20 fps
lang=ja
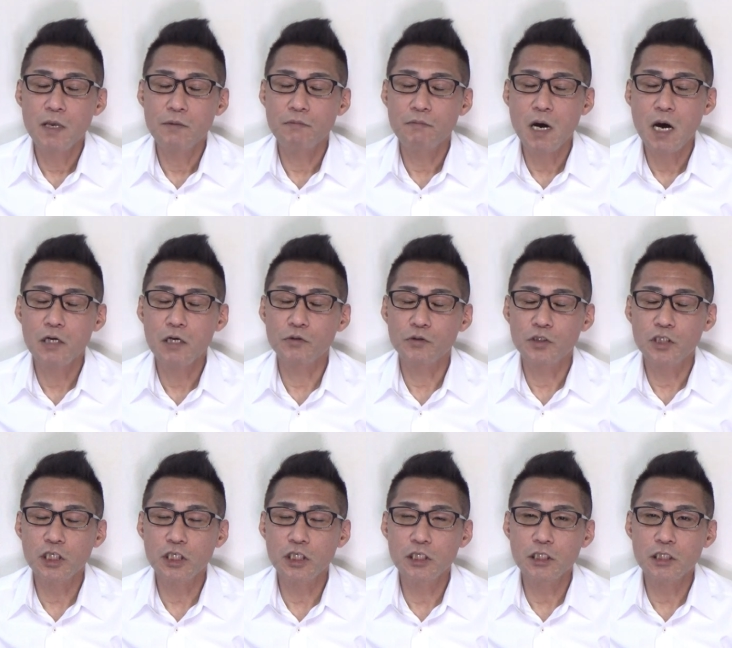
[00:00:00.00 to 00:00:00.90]
まあ、あの、
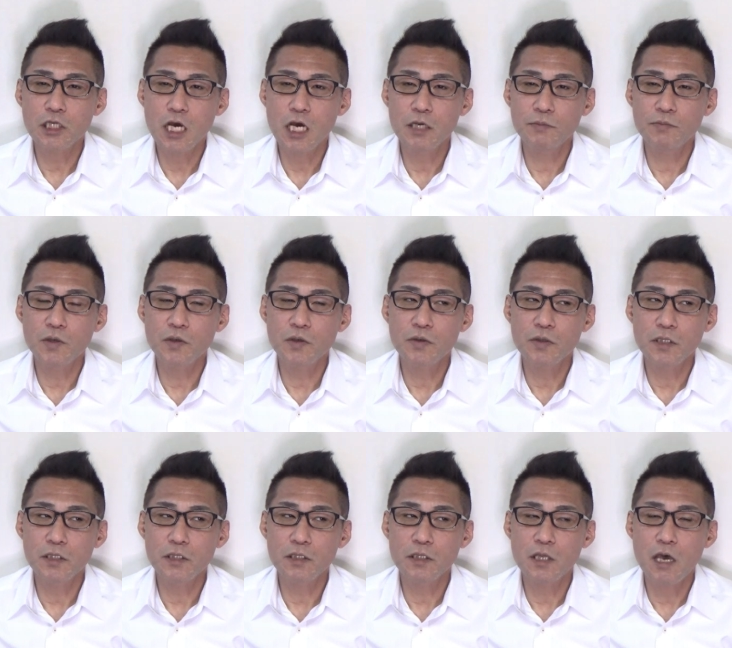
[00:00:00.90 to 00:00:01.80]
小さい
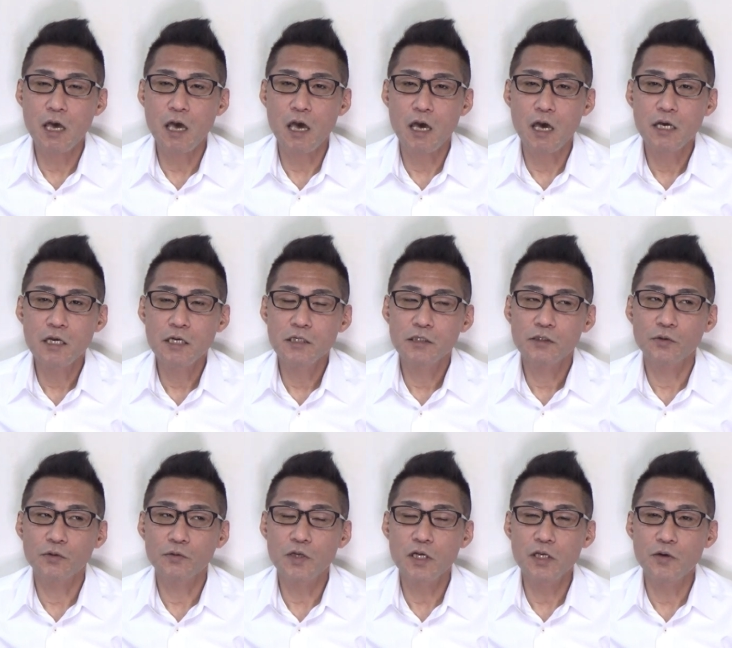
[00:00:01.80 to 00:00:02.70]
病院で、
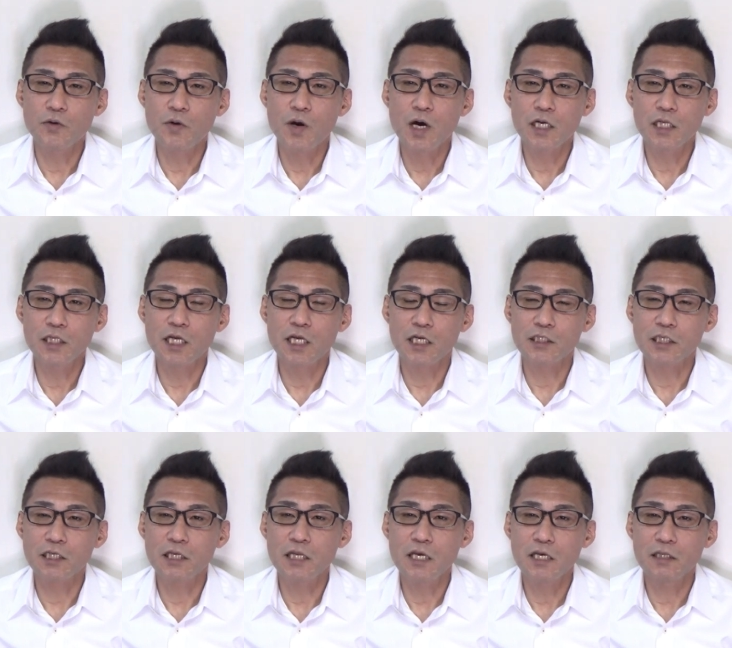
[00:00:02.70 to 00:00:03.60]
そんなにお金出
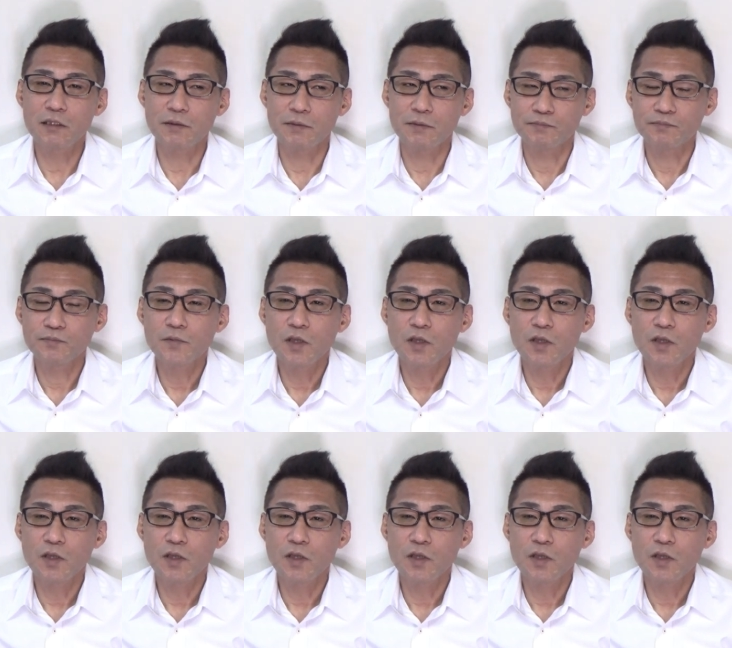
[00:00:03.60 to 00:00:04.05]
せねえって、